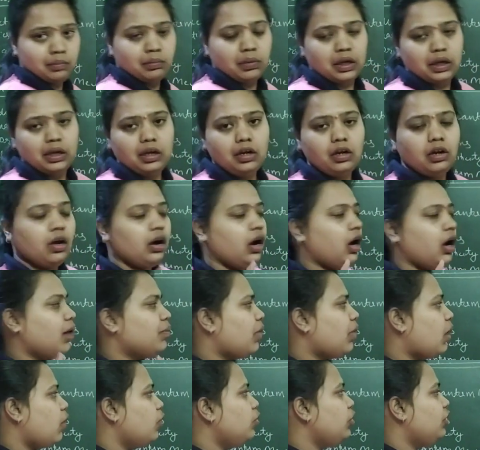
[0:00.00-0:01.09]
में
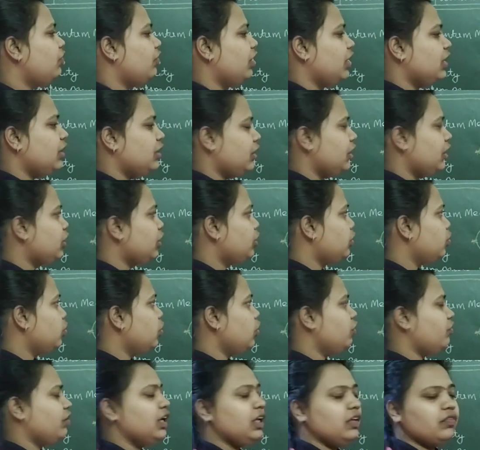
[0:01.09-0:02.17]
अबाउट ट्वेंटी टू
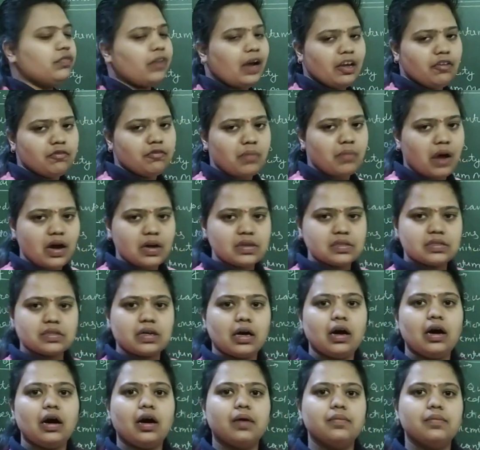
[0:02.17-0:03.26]
ट्वेंटी फाइव मार्क्स
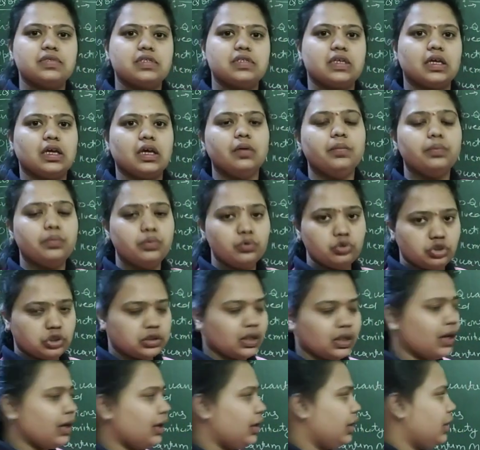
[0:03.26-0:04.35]
का हमसे
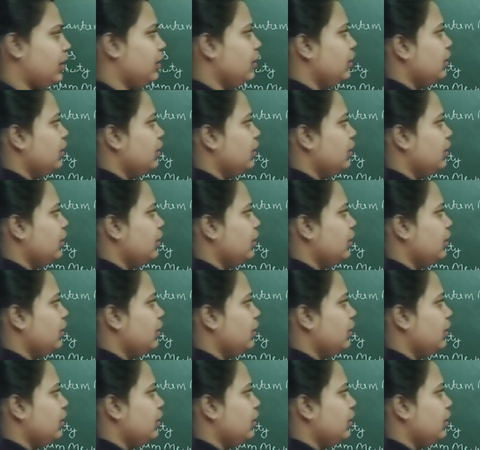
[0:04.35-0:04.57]
पूछता है